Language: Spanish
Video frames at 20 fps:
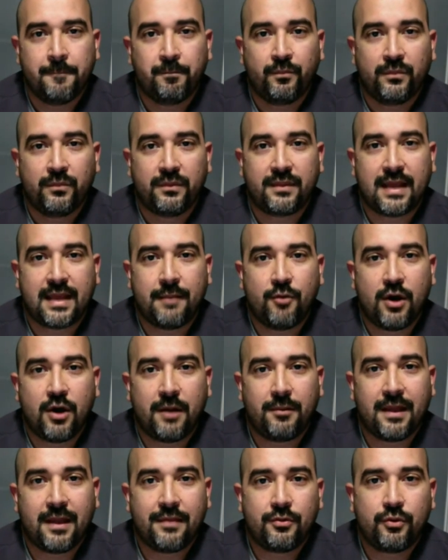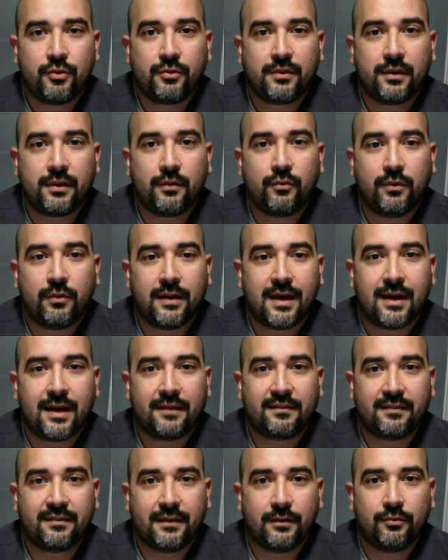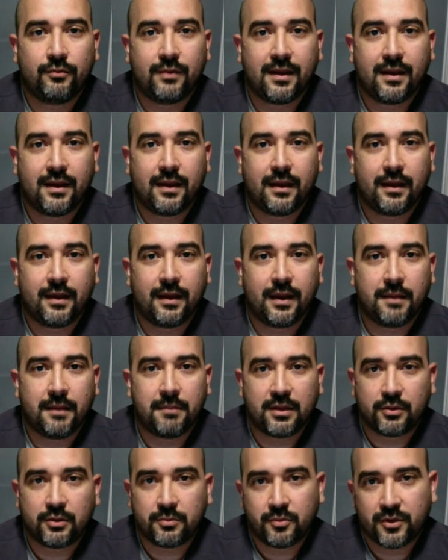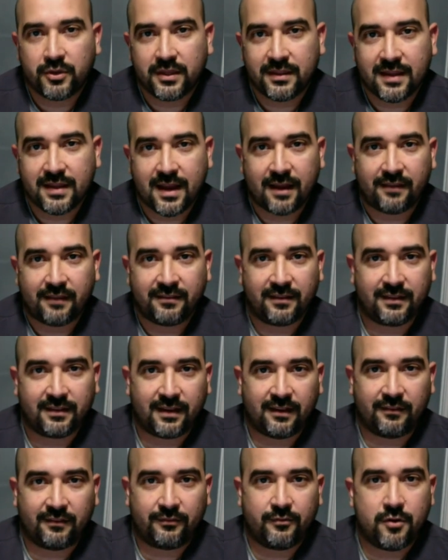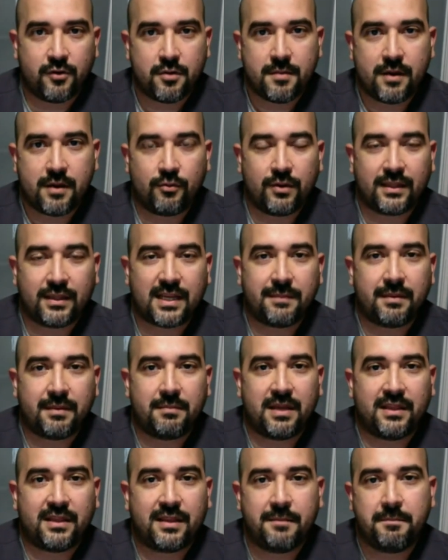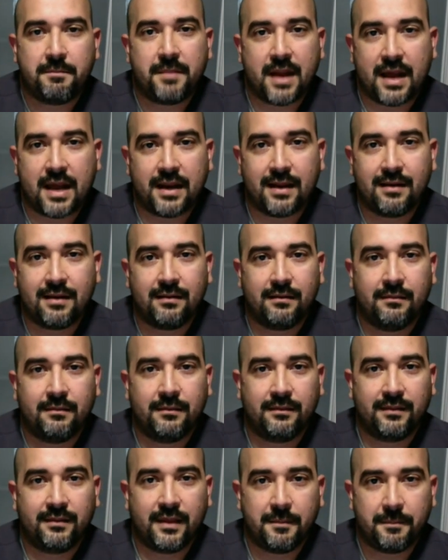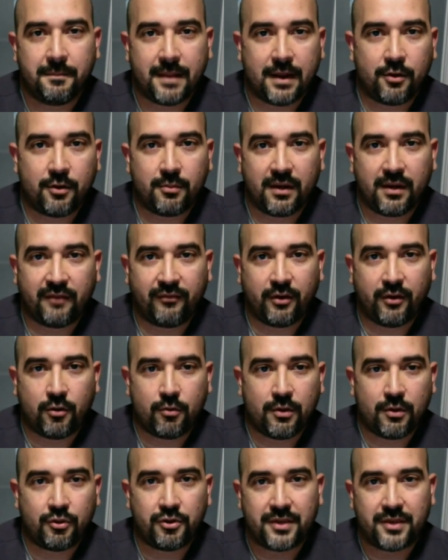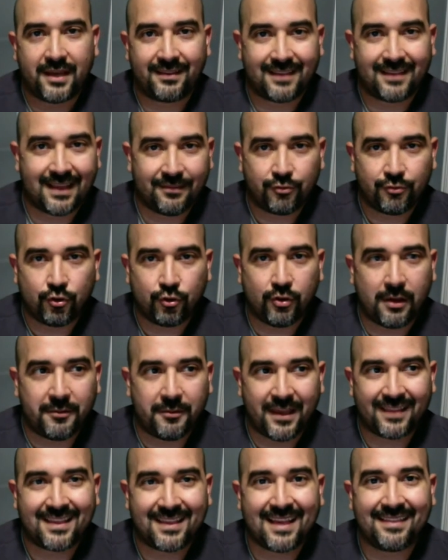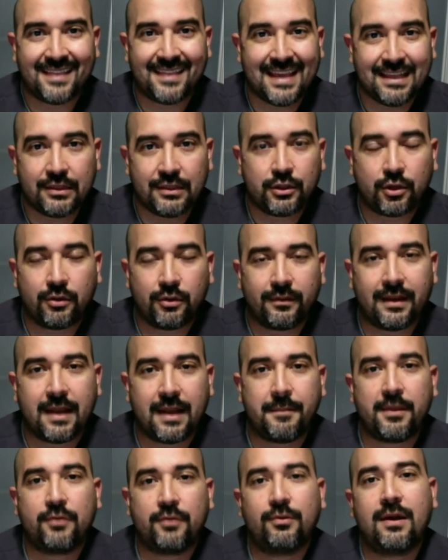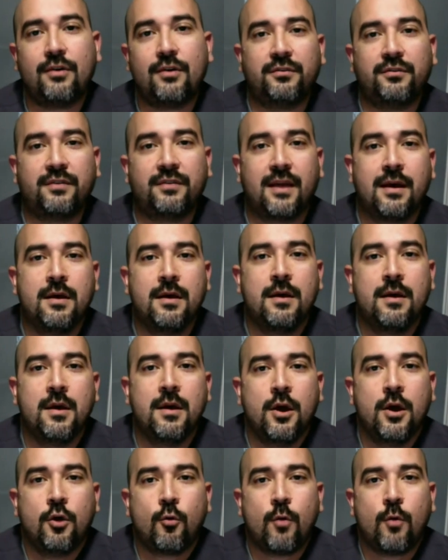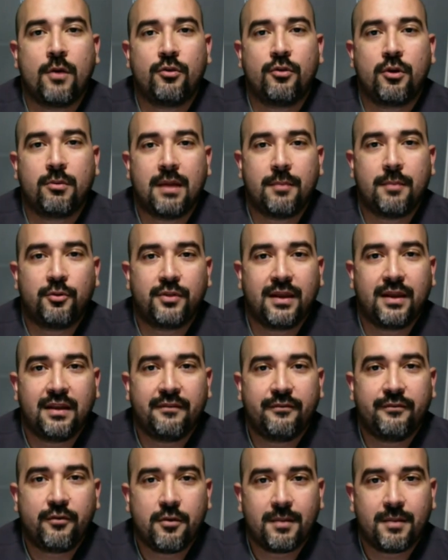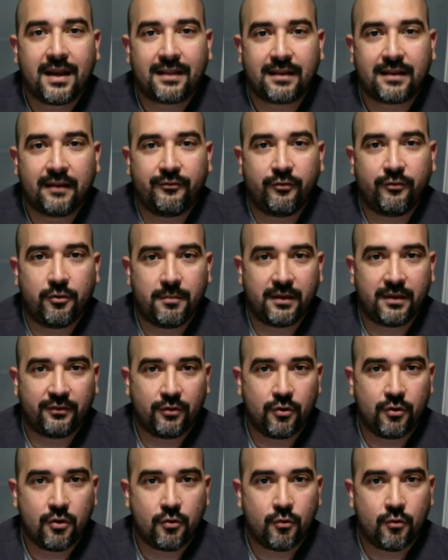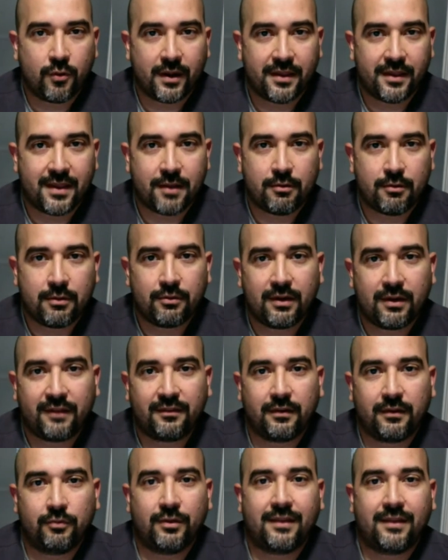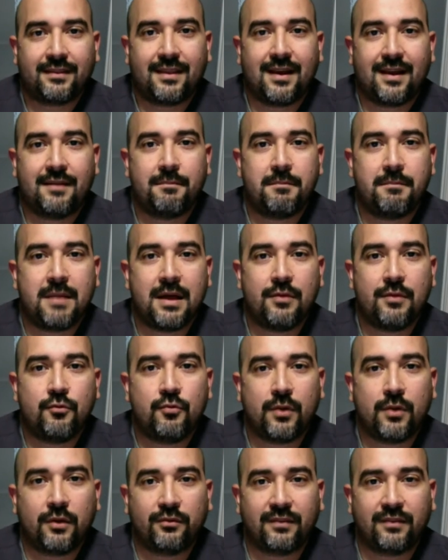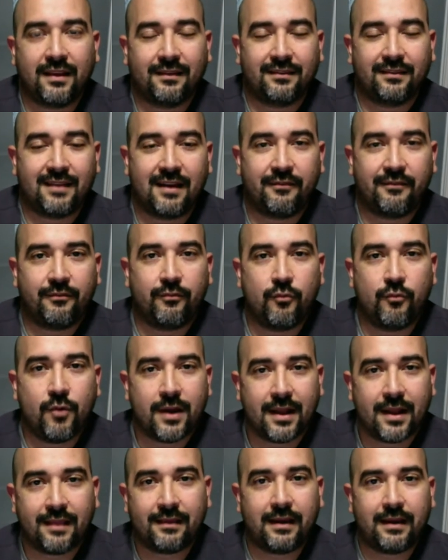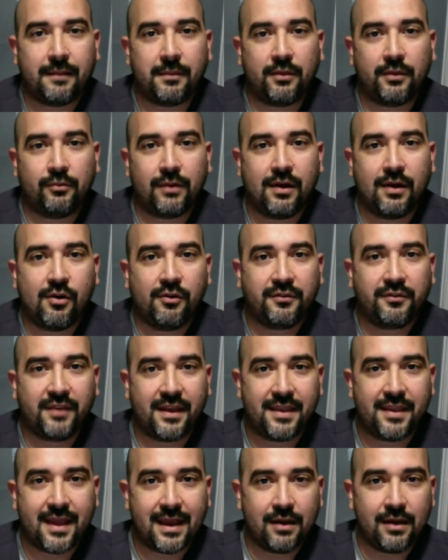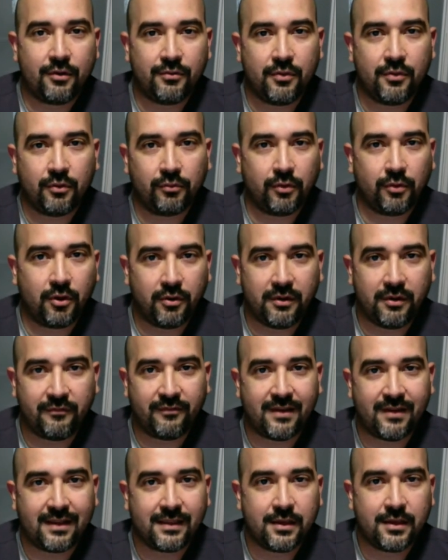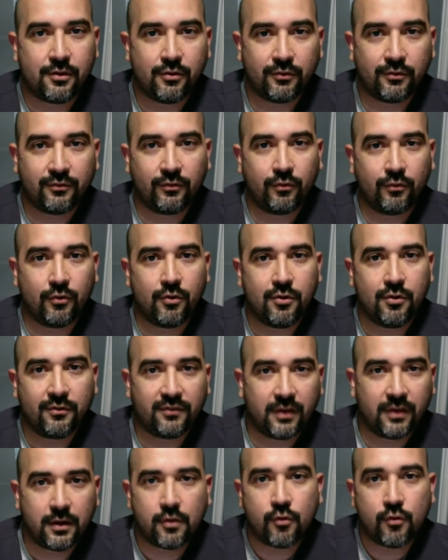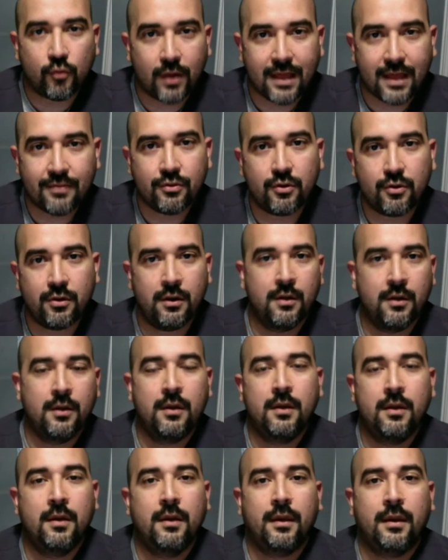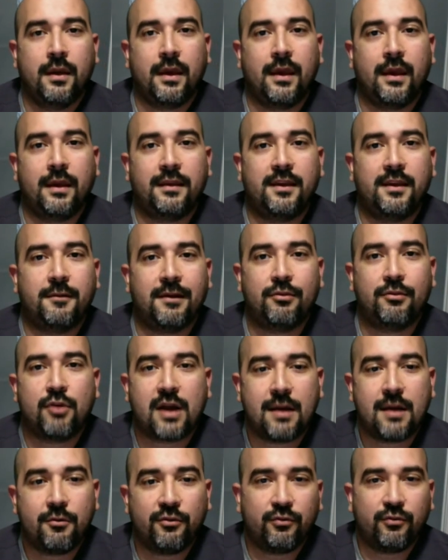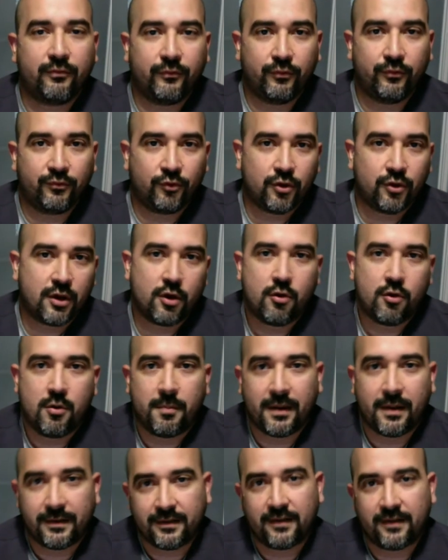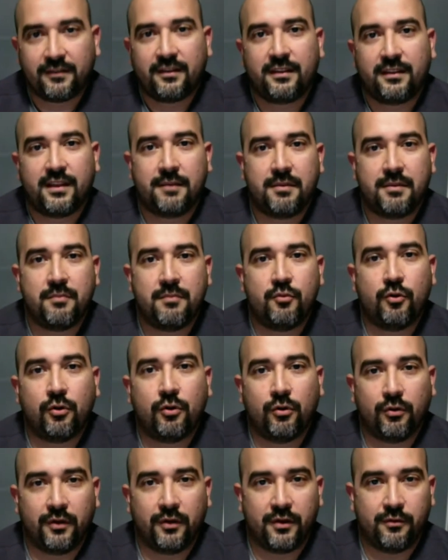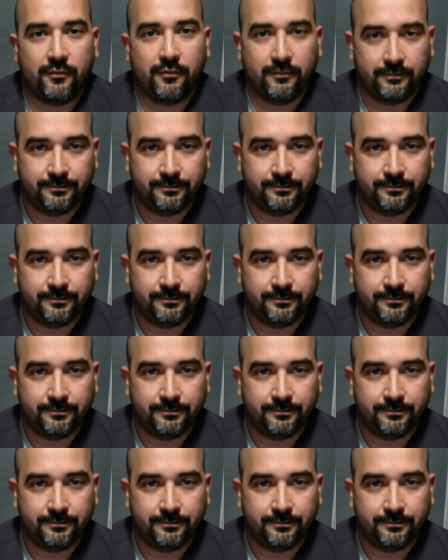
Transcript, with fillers: estamos hablando de una célula hematopoética que se transforma en una etapa más temprana. Temprano me refiero cuando ya está, todavía está dentro de la médula ósea. Cuando hablamos de linfoma, la transformación ocurre ya cuando la célula está madura, está, está fuera de la médula ósea, ya en los nódulos linfáticos o circulando eh, llevando a cabo sus funciones como parte del sistema inmunológico.